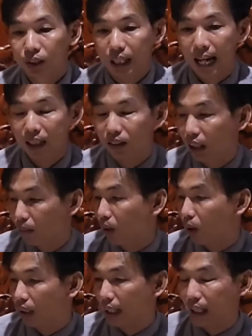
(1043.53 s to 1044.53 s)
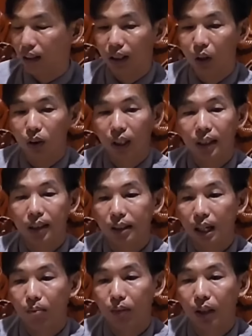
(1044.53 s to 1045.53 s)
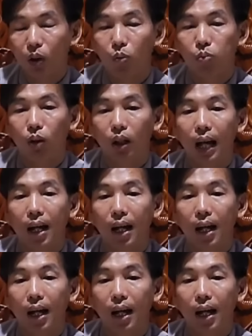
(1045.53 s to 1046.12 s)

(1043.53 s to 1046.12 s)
thì ai chưa làm lỗi thì cái người đầu tiên cứ cầm cái cục à,